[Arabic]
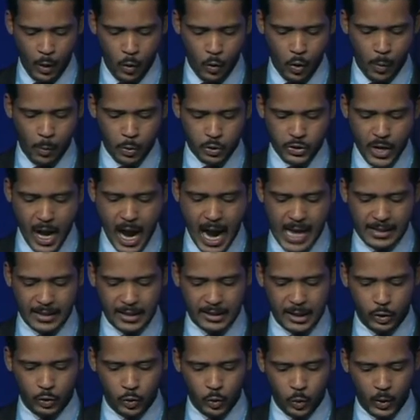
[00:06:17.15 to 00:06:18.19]
ومساعدة
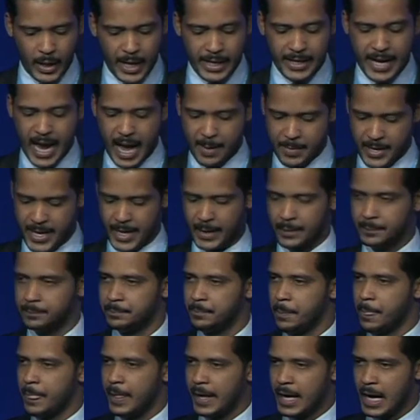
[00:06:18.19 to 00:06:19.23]
الدول النامية
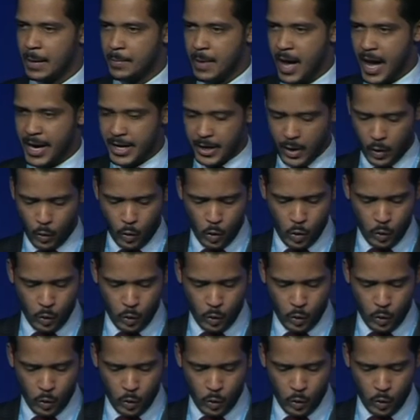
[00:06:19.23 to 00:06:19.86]
كما أنه